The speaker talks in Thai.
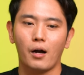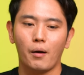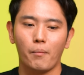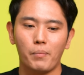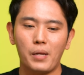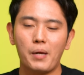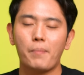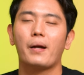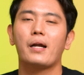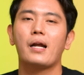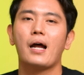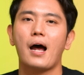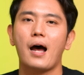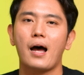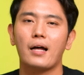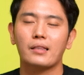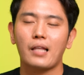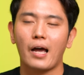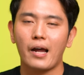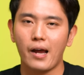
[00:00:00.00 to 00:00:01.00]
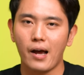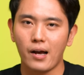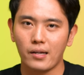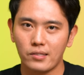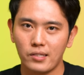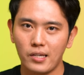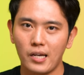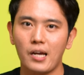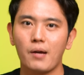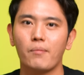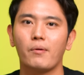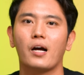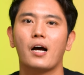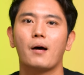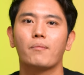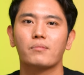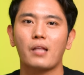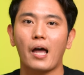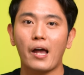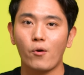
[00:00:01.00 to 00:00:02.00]
มีปัญหาไตอักเสบนะครับ
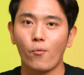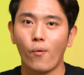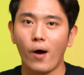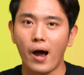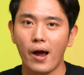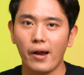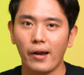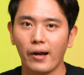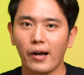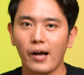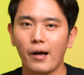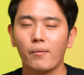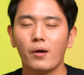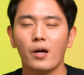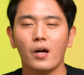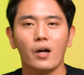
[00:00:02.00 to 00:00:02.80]
ไตวายนะครับ